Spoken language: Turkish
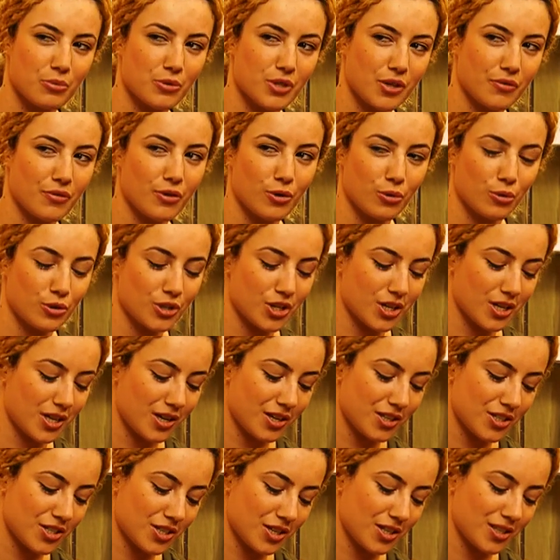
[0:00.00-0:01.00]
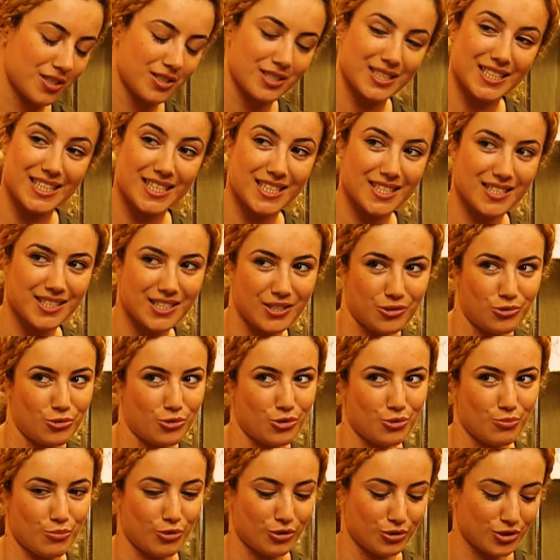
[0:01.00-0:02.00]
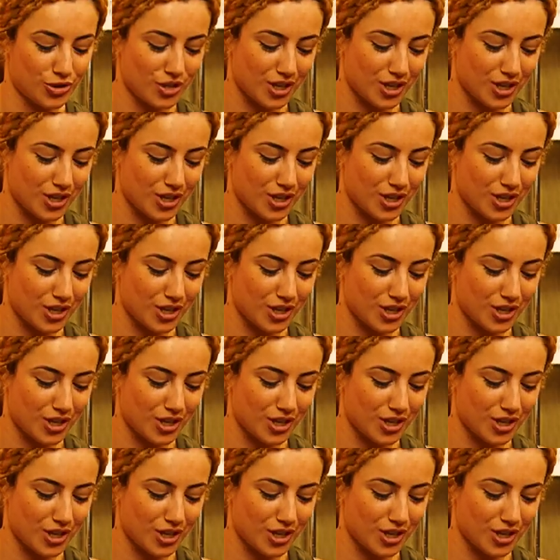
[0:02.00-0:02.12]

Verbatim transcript: Galiba bu sefer olacak Ayça. Hissediyorum